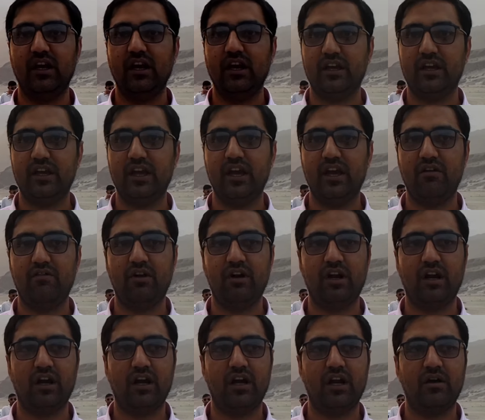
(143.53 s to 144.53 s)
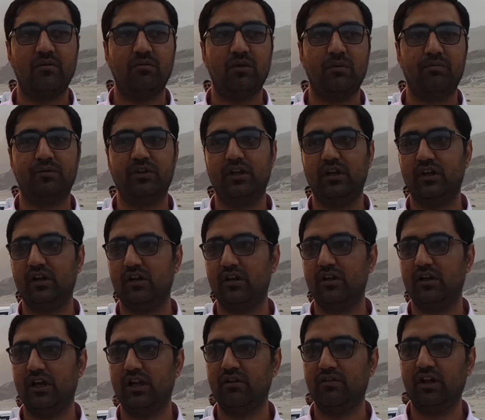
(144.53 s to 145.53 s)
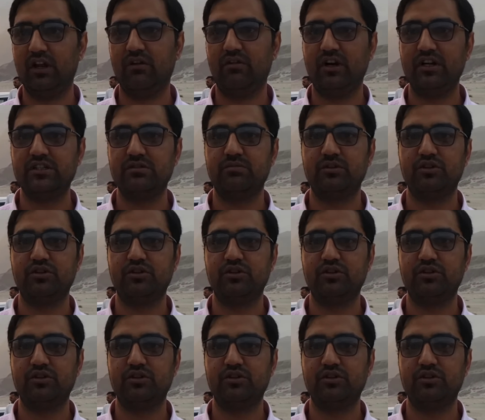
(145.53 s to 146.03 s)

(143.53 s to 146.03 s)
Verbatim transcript: ये इवेंट अगर हम अपने एनुअल इवेंट्स में